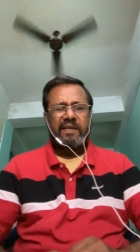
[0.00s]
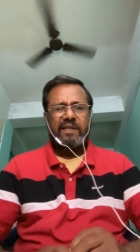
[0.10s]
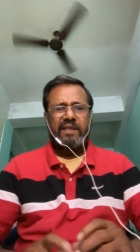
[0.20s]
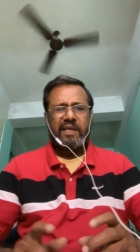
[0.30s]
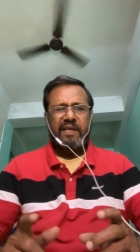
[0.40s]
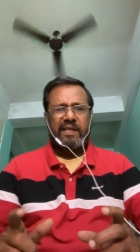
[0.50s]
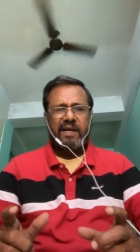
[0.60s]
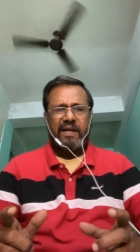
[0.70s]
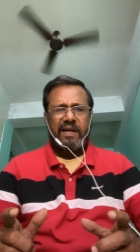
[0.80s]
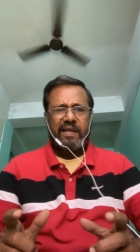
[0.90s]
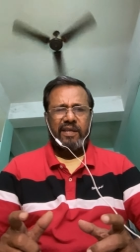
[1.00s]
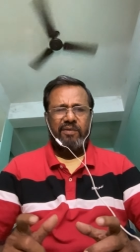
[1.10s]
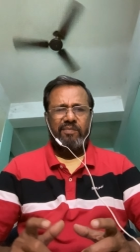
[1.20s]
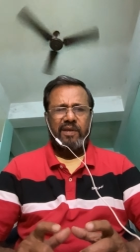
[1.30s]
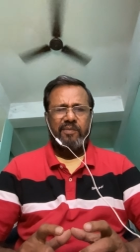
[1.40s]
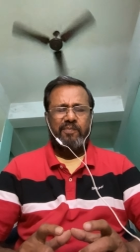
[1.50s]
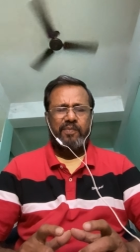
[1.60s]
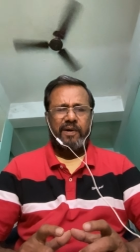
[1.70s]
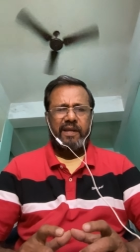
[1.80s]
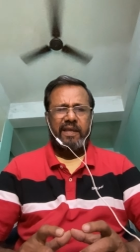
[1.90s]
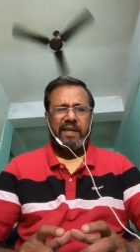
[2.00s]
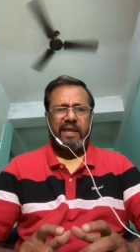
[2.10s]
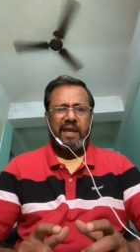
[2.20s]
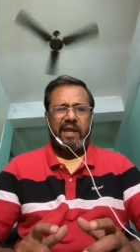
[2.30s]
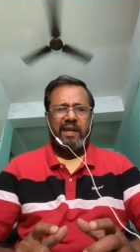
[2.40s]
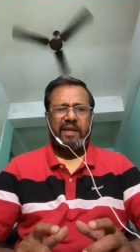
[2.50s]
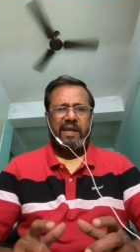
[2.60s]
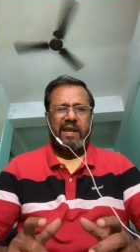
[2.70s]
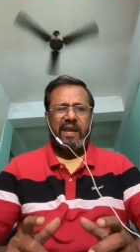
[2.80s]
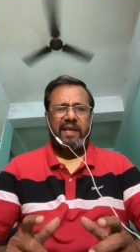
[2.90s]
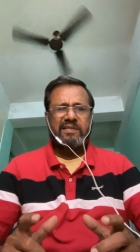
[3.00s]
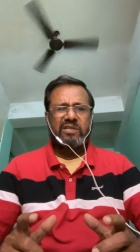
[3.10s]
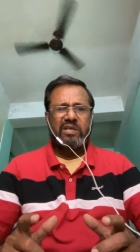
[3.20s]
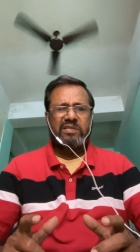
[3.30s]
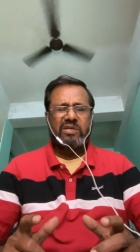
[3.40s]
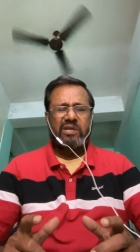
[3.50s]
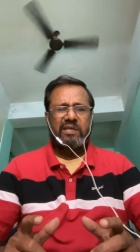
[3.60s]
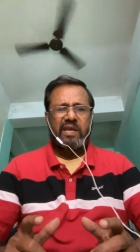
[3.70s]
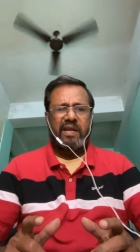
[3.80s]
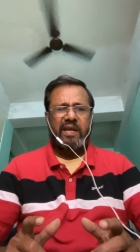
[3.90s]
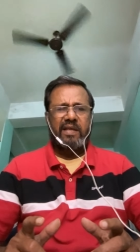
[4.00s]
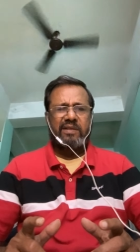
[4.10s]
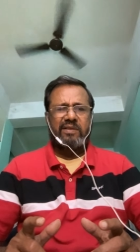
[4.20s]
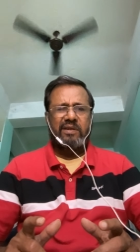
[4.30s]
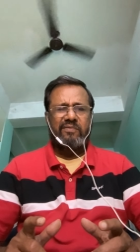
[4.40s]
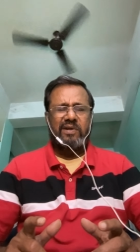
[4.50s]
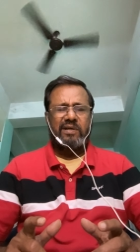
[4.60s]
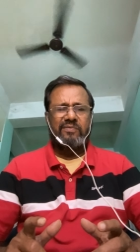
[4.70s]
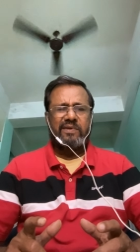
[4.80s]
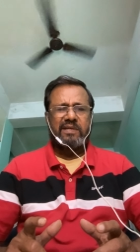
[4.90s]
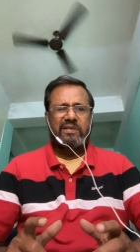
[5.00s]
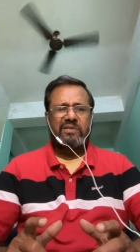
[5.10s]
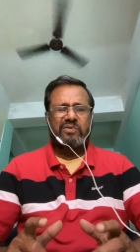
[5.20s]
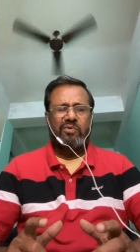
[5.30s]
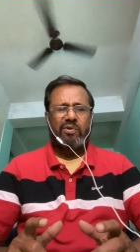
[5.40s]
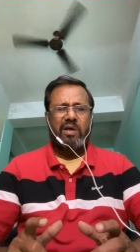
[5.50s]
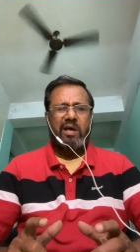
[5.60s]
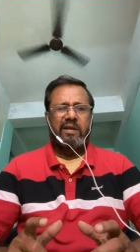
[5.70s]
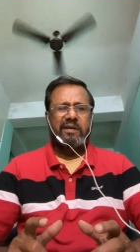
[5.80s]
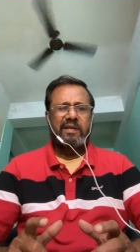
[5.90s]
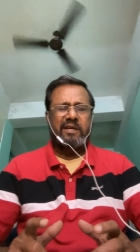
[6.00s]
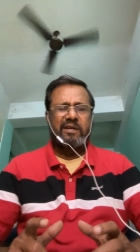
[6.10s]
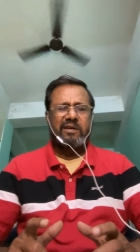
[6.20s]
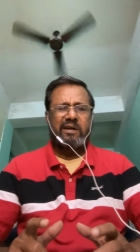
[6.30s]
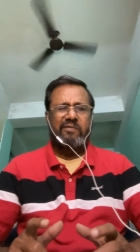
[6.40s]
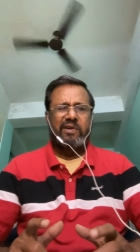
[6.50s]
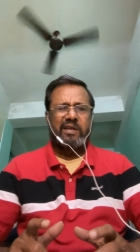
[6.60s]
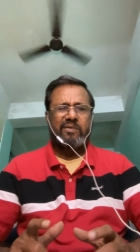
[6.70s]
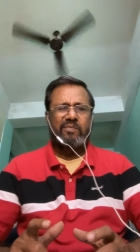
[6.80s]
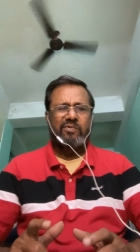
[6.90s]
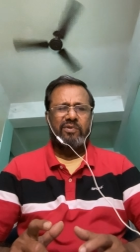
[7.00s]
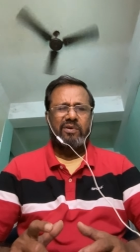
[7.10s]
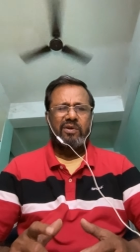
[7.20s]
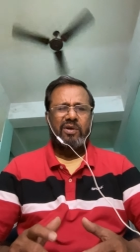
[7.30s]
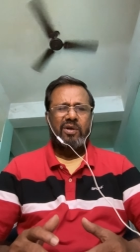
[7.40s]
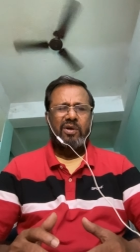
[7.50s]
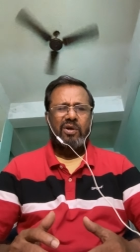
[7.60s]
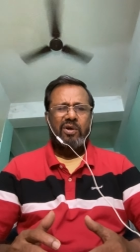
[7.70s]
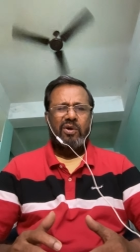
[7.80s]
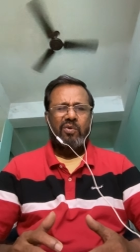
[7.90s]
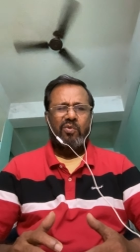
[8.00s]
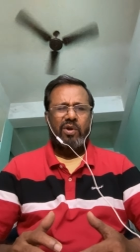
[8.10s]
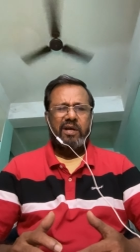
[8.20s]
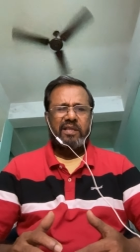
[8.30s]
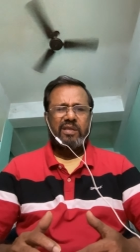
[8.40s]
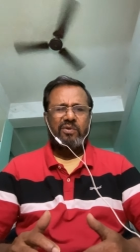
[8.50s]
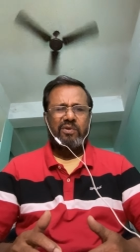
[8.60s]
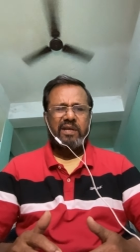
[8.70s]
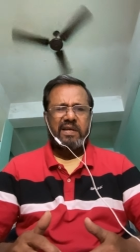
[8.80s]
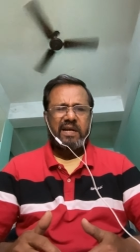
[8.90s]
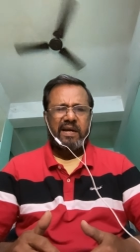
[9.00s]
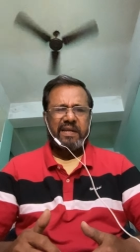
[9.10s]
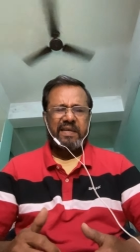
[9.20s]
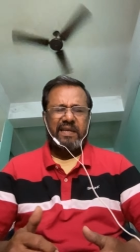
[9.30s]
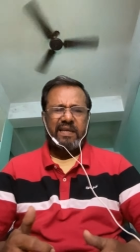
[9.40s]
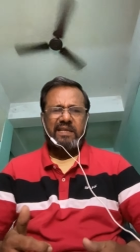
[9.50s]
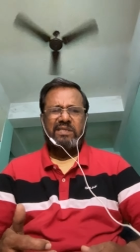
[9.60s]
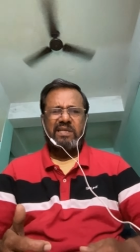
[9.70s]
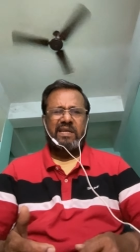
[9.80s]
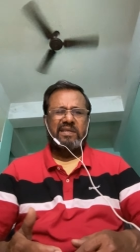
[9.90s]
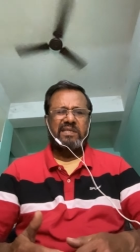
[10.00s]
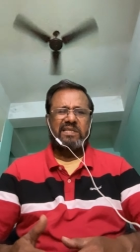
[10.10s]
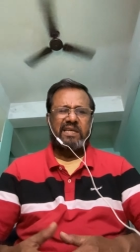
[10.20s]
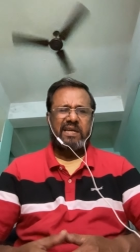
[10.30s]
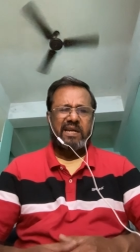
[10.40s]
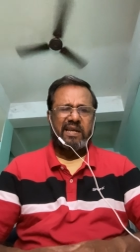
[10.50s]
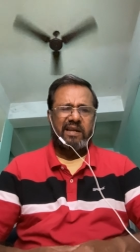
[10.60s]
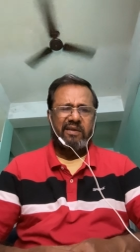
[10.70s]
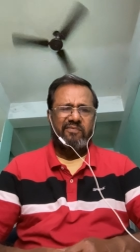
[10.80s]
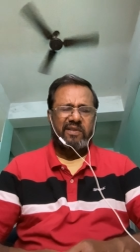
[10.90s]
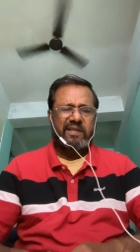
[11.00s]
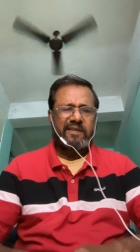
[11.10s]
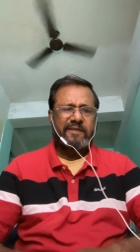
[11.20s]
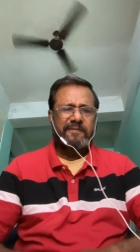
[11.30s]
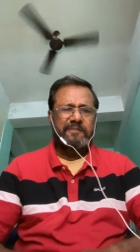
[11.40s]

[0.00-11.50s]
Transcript: இந்த இரண்டையும் எப்படி ஏன் இங்கே எங்கே திருவள்ளுவர் சொன்னார் என்று கவனிக்கும்போது உலகத்தினுடைய கடைசி ரகசியங்களெல்லாம் வந்தது